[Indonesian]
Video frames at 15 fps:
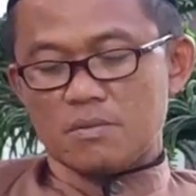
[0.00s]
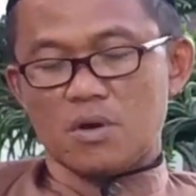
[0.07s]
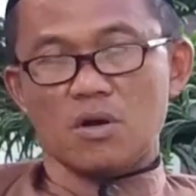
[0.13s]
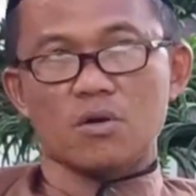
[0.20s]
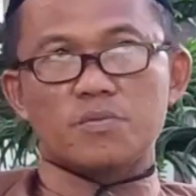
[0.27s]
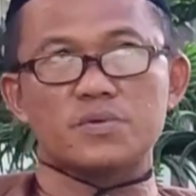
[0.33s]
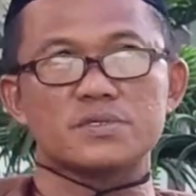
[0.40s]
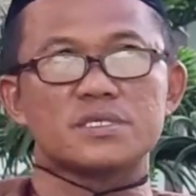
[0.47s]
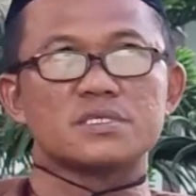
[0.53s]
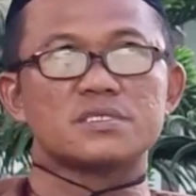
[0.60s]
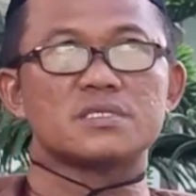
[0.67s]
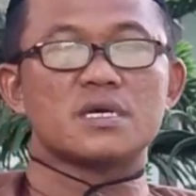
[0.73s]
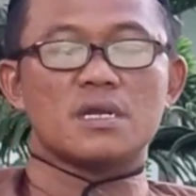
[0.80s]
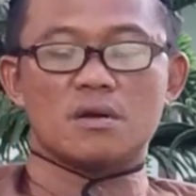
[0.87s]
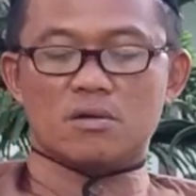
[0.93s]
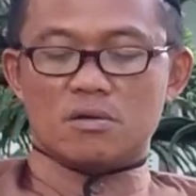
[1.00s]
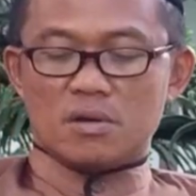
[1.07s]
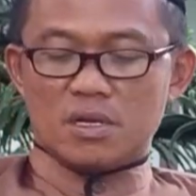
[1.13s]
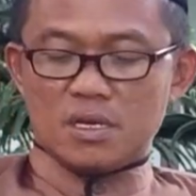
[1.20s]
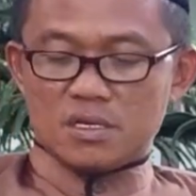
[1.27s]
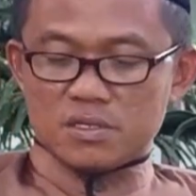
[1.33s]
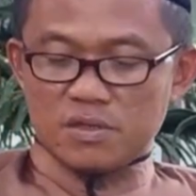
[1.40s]
maupun secara
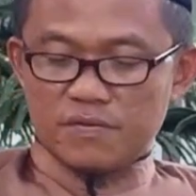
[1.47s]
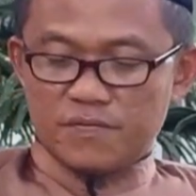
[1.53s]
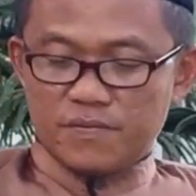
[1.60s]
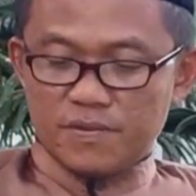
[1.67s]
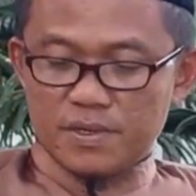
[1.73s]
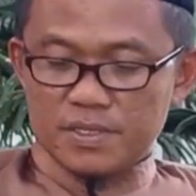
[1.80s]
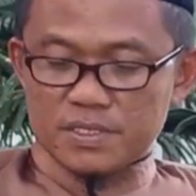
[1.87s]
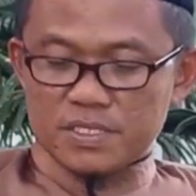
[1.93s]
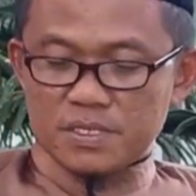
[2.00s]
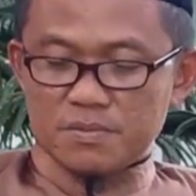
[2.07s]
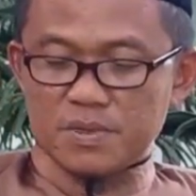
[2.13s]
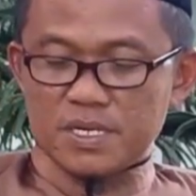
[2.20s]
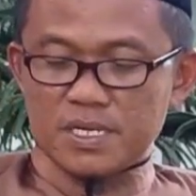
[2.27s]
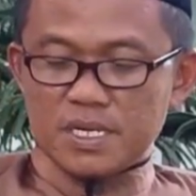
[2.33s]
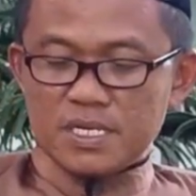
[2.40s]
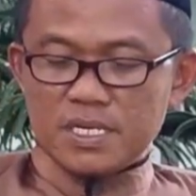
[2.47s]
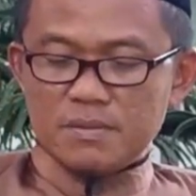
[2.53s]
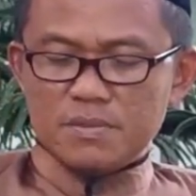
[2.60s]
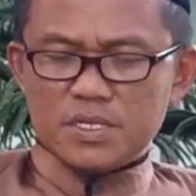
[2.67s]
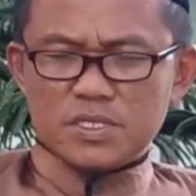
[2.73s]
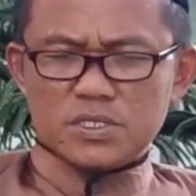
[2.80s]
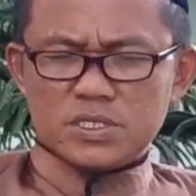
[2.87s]
kolektif
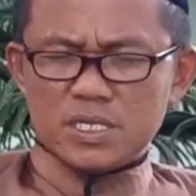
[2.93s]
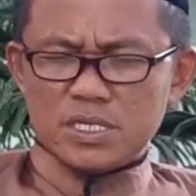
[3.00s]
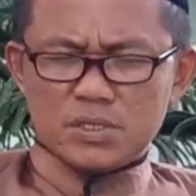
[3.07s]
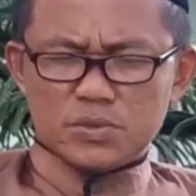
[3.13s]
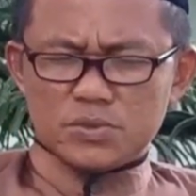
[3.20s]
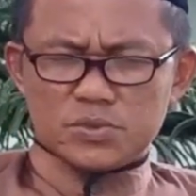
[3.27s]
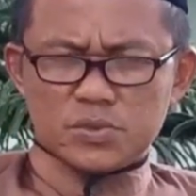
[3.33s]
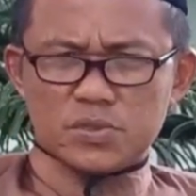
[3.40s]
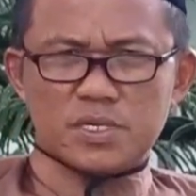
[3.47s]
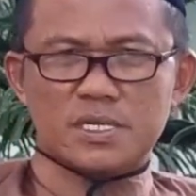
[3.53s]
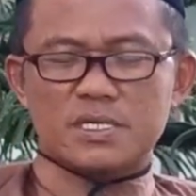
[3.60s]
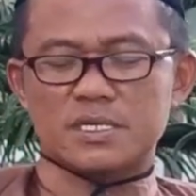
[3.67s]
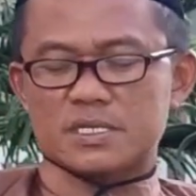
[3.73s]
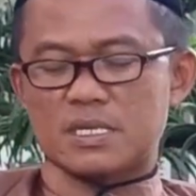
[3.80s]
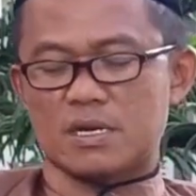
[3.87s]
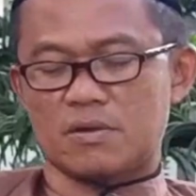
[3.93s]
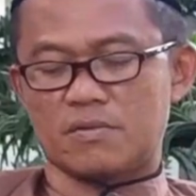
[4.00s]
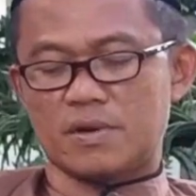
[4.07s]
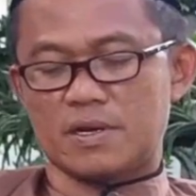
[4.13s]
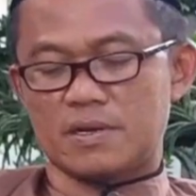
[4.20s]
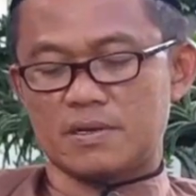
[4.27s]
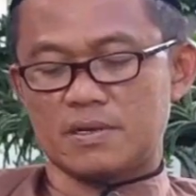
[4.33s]
sebenarnya bisa diwujudkan
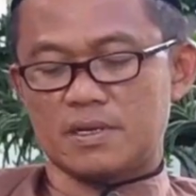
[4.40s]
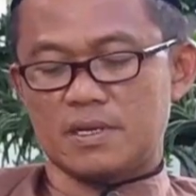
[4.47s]
ketakwaan.